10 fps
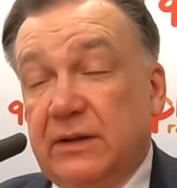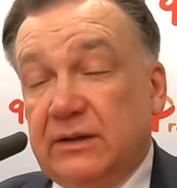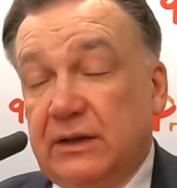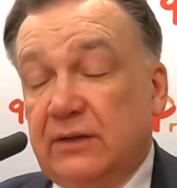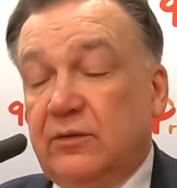
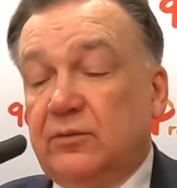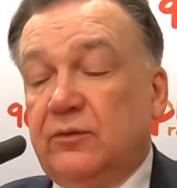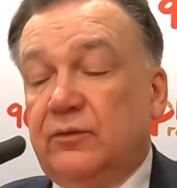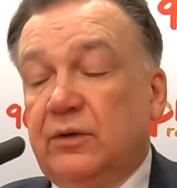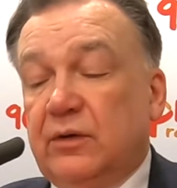pan redaktor
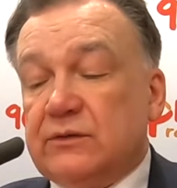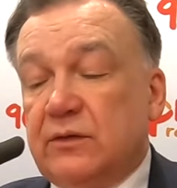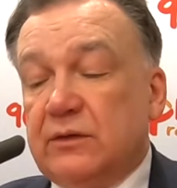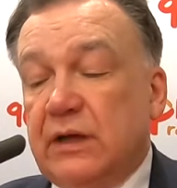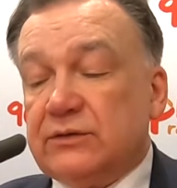mówi o
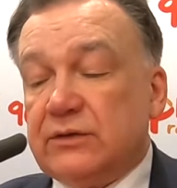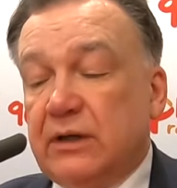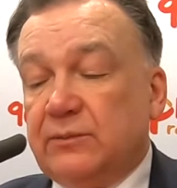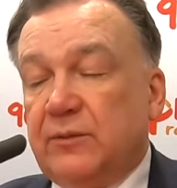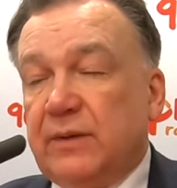
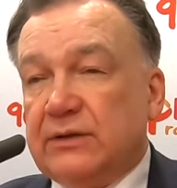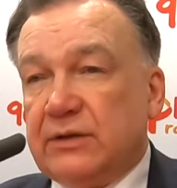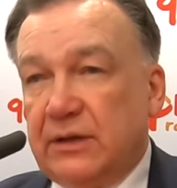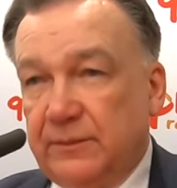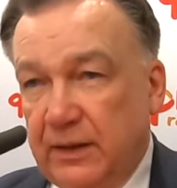sondażach
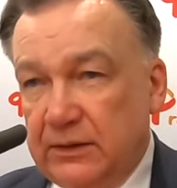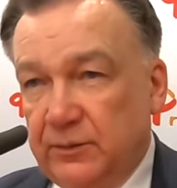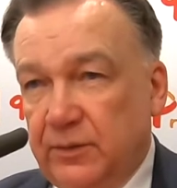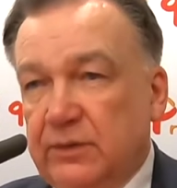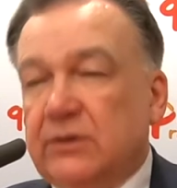poparcia dla
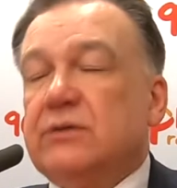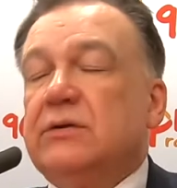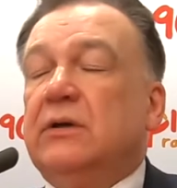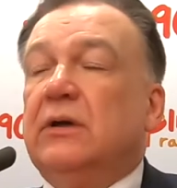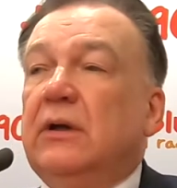partii
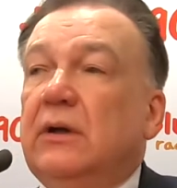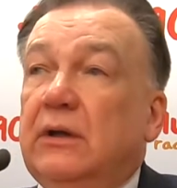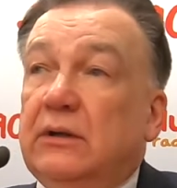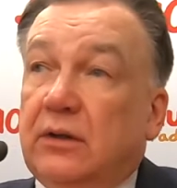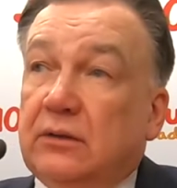politycznych,
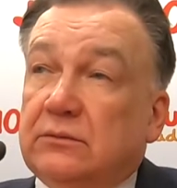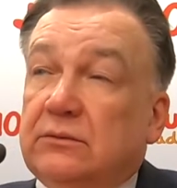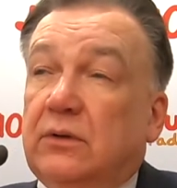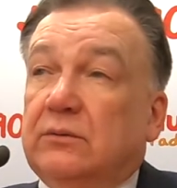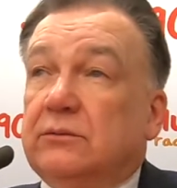no
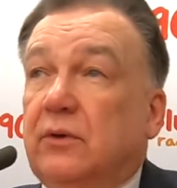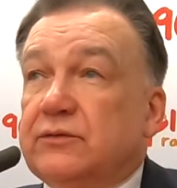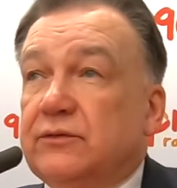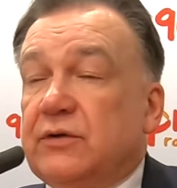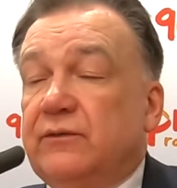tak. to
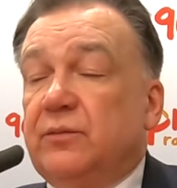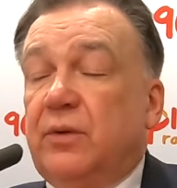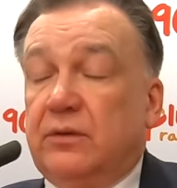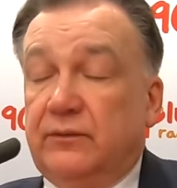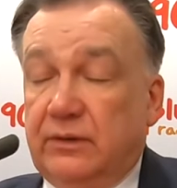oczywiście
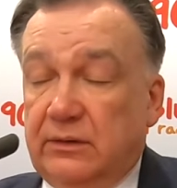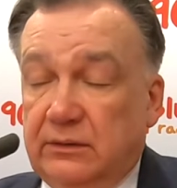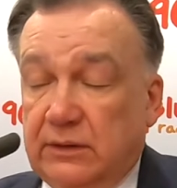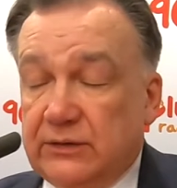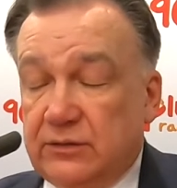wybory
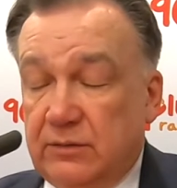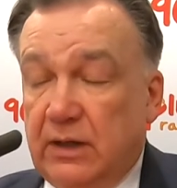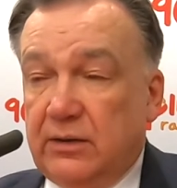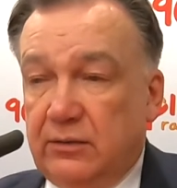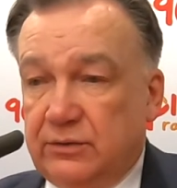wyjaśnią,
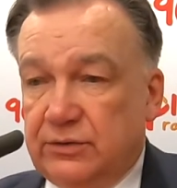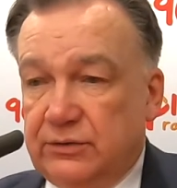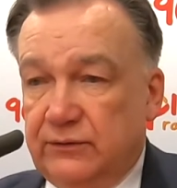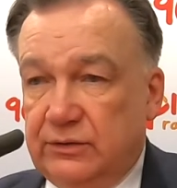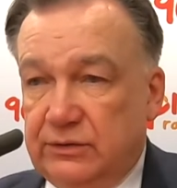jakie ono
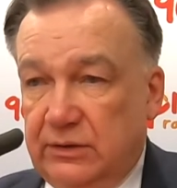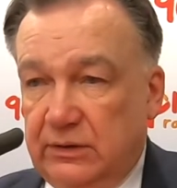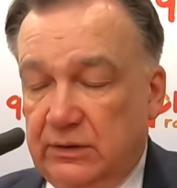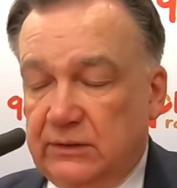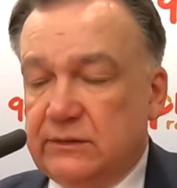rzeczywiście
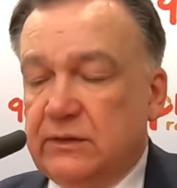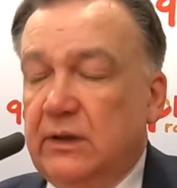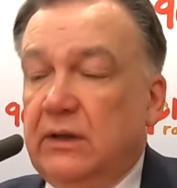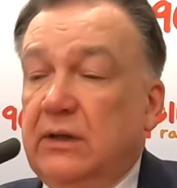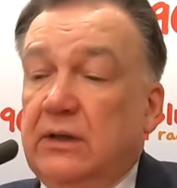jest.
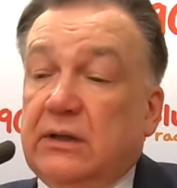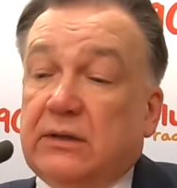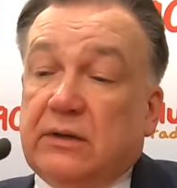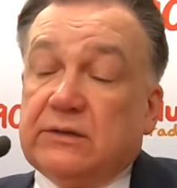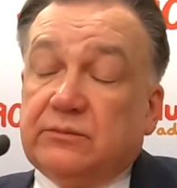
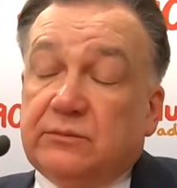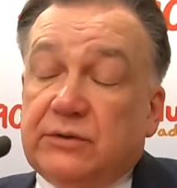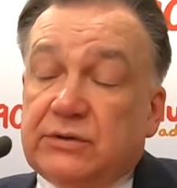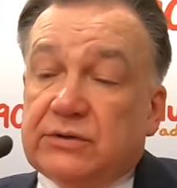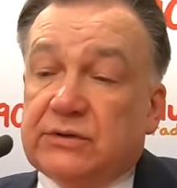Natomiast
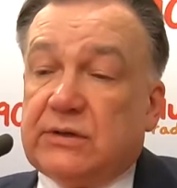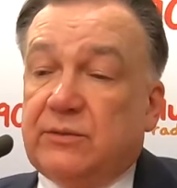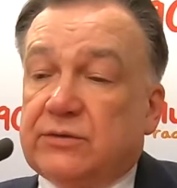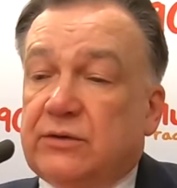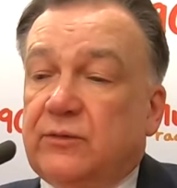myślę, że
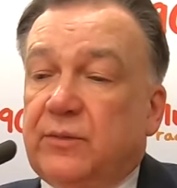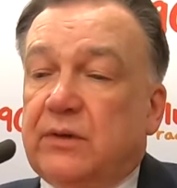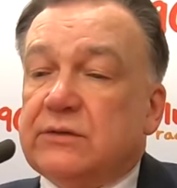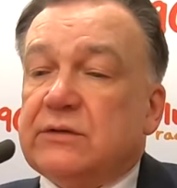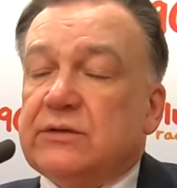samorząd w
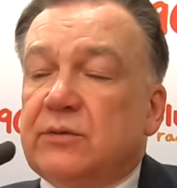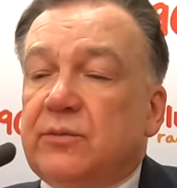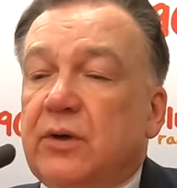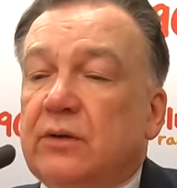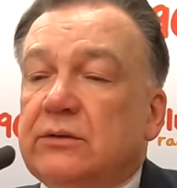Polsce się
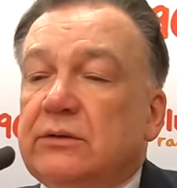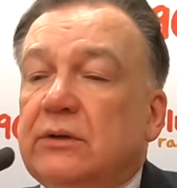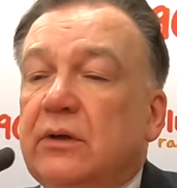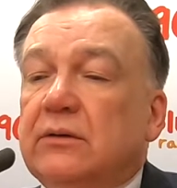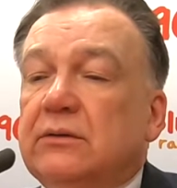
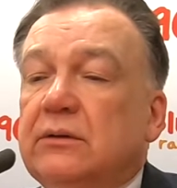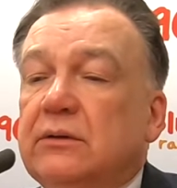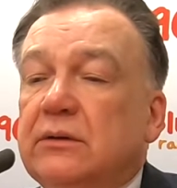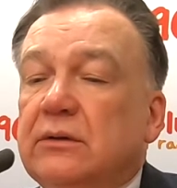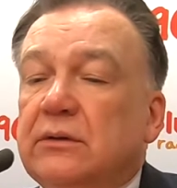broni od